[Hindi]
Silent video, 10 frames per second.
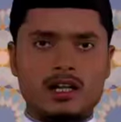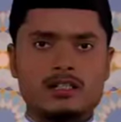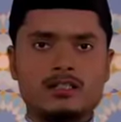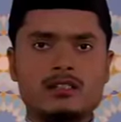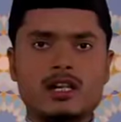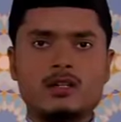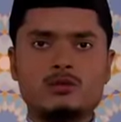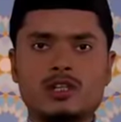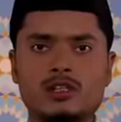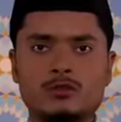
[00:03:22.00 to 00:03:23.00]
अशिदा
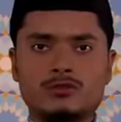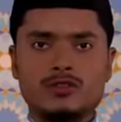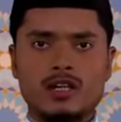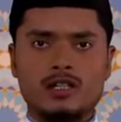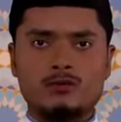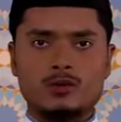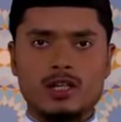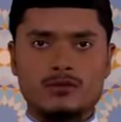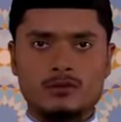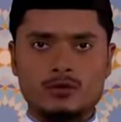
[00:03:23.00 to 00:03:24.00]
उलकुफ़ार वो
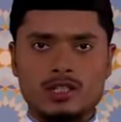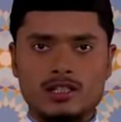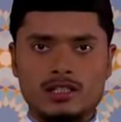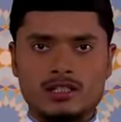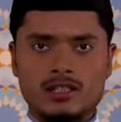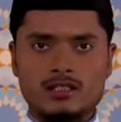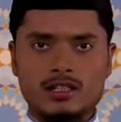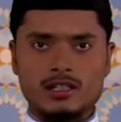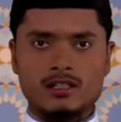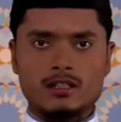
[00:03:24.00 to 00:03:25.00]
काफिरों के लिए सख्त
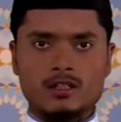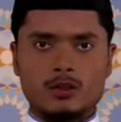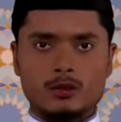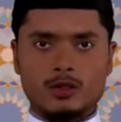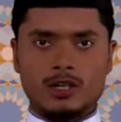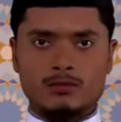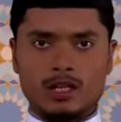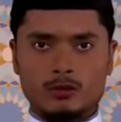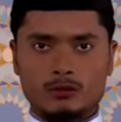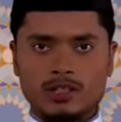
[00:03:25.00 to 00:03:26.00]
हैं
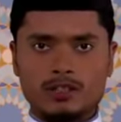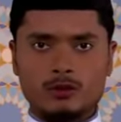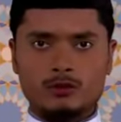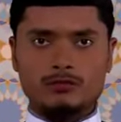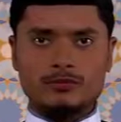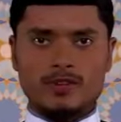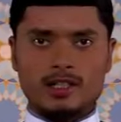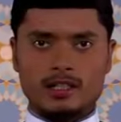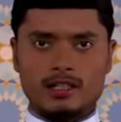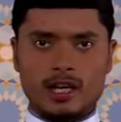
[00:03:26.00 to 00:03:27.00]
रहमा उबैन
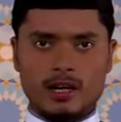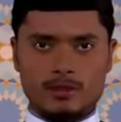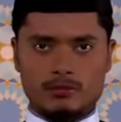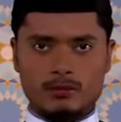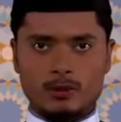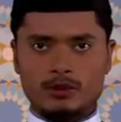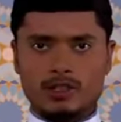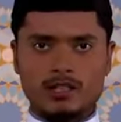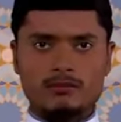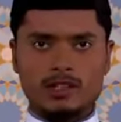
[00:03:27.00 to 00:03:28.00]
लेकिन आपस में बहुत
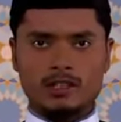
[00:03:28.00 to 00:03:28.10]
रहम दिल